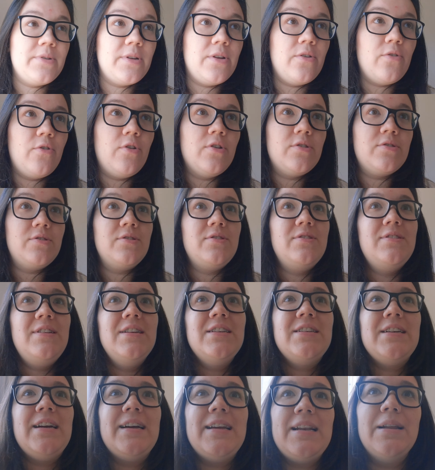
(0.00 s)
porque eu gosto de
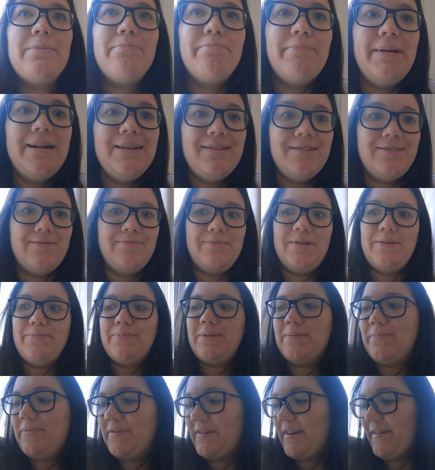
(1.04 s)
deixar ela perto de mim
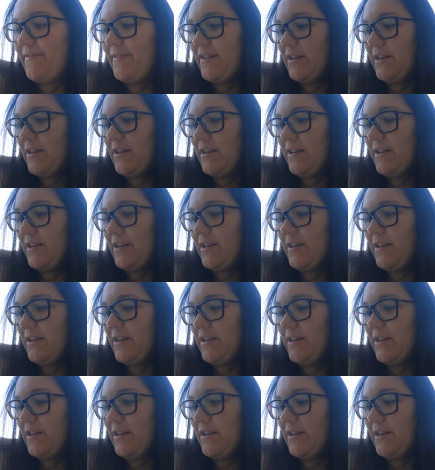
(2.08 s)
pra me ficar